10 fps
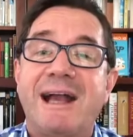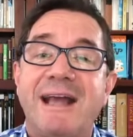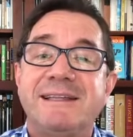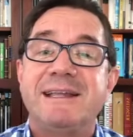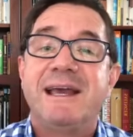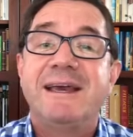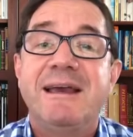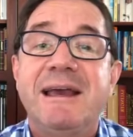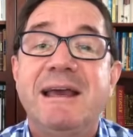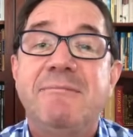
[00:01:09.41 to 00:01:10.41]
Maricela
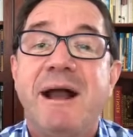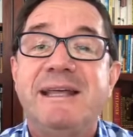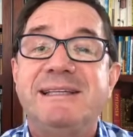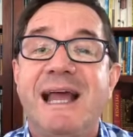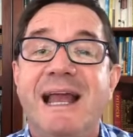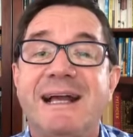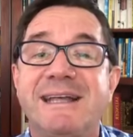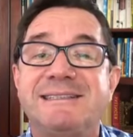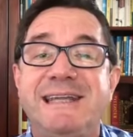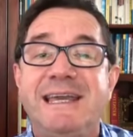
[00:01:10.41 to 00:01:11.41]
eh, Marisela
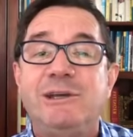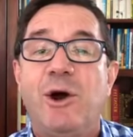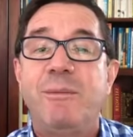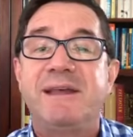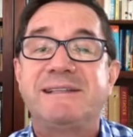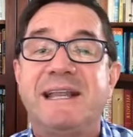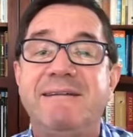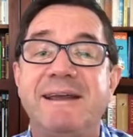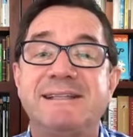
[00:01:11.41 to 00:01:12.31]
Castillo me escribe.